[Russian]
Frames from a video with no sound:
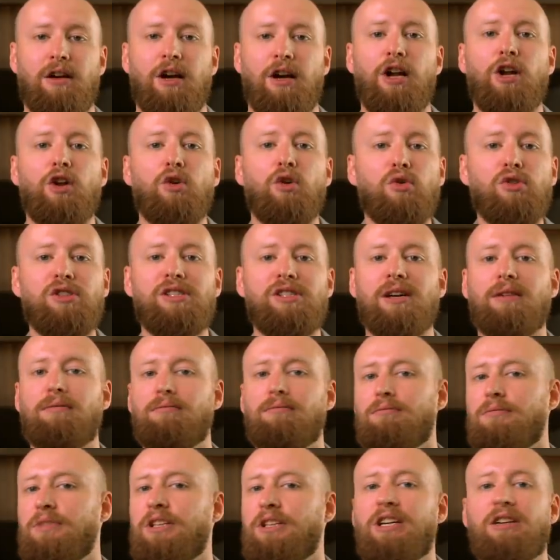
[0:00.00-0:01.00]

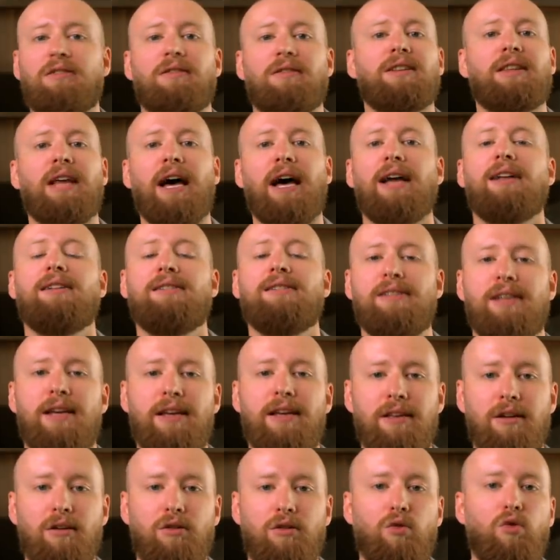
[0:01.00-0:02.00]
Людям не хватает
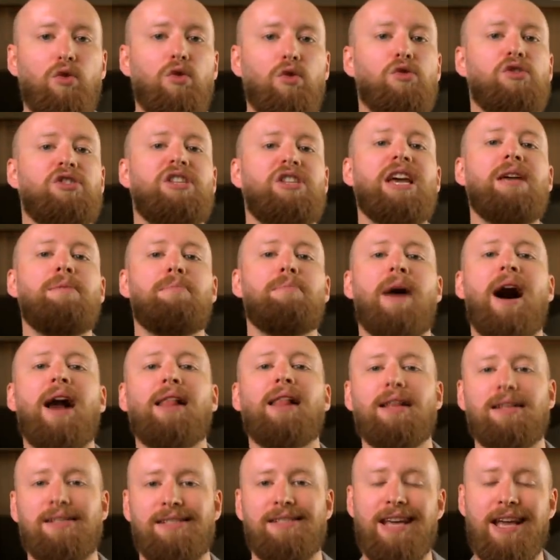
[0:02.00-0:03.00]
денег, у людей
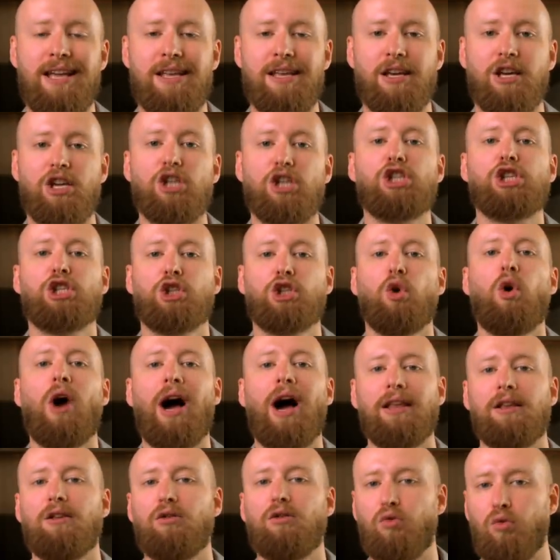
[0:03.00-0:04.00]
мало денег. И что
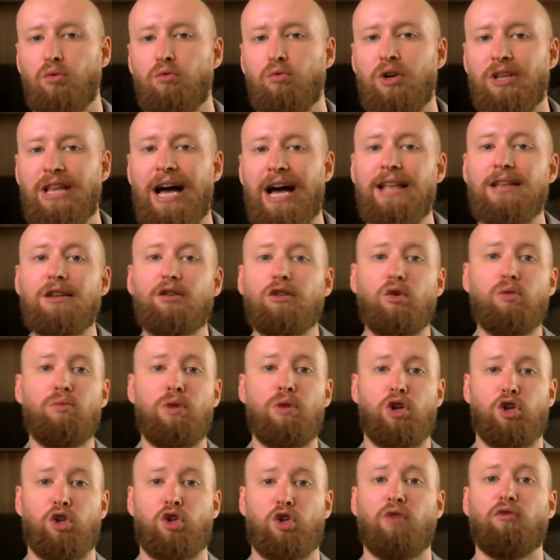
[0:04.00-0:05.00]
они думают? Они
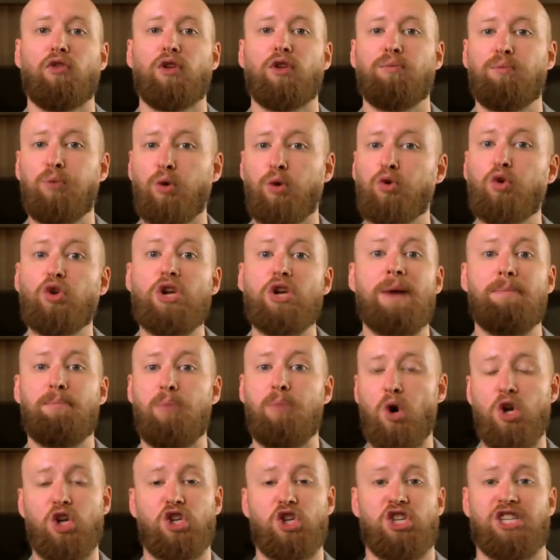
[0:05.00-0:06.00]
думают, что вот буду я
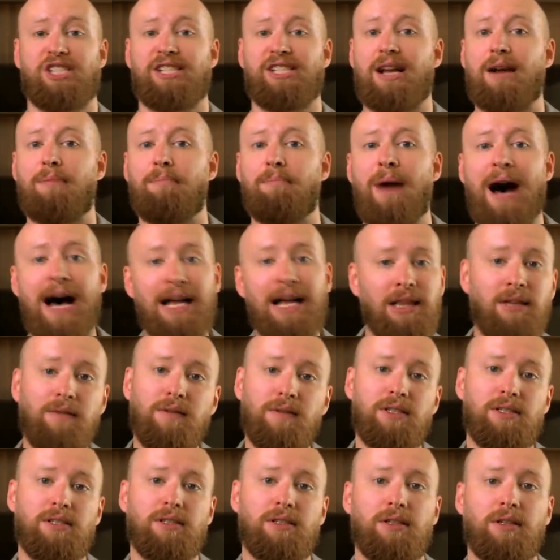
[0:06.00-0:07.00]
больше
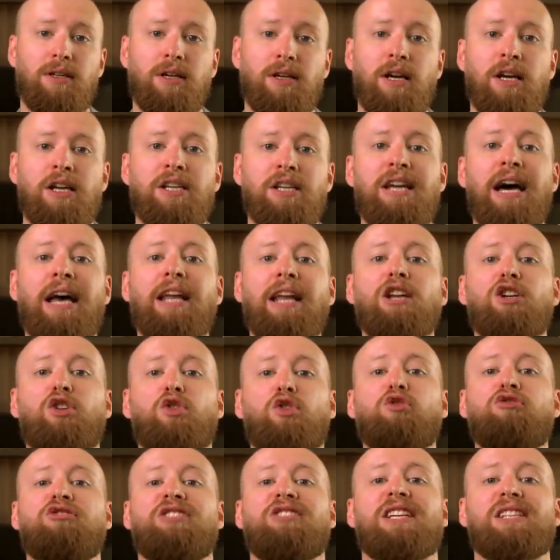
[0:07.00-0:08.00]
зарабатывать, я
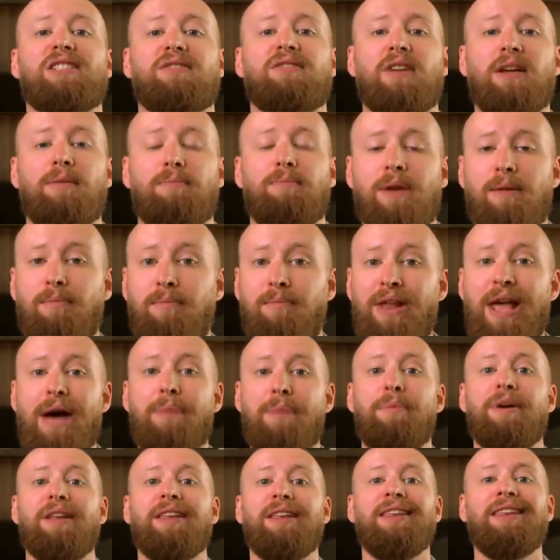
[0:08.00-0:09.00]
решу все свои
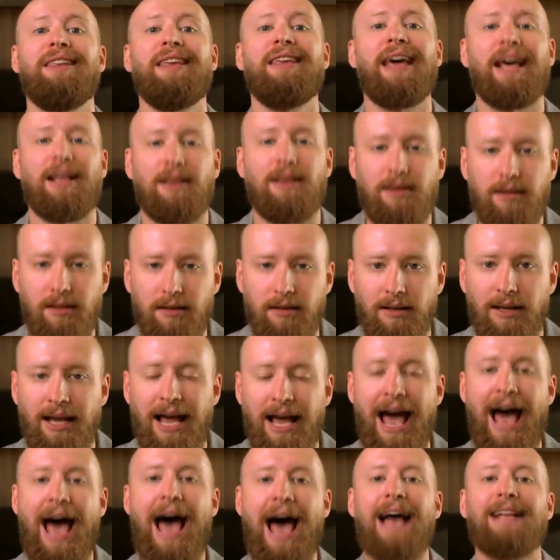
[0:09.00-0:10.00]
проблемы. Нет,
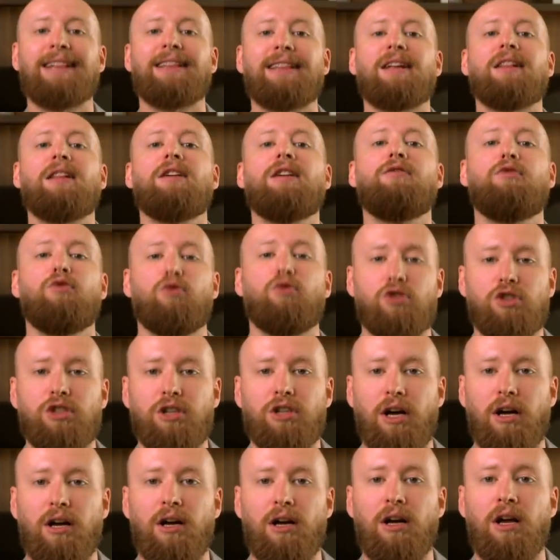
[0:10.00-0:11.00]
это
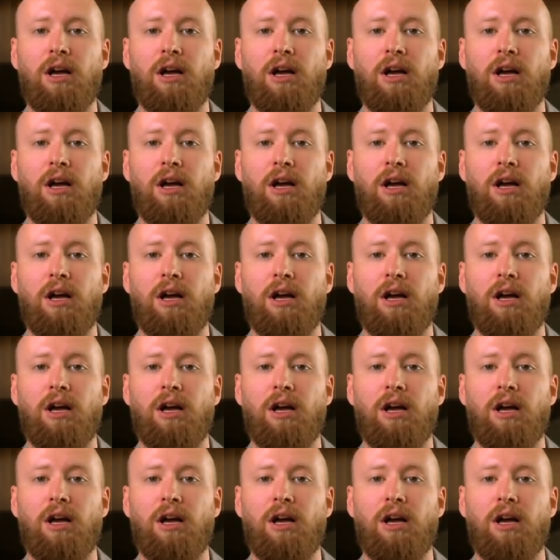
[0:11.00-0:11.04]
ловушка.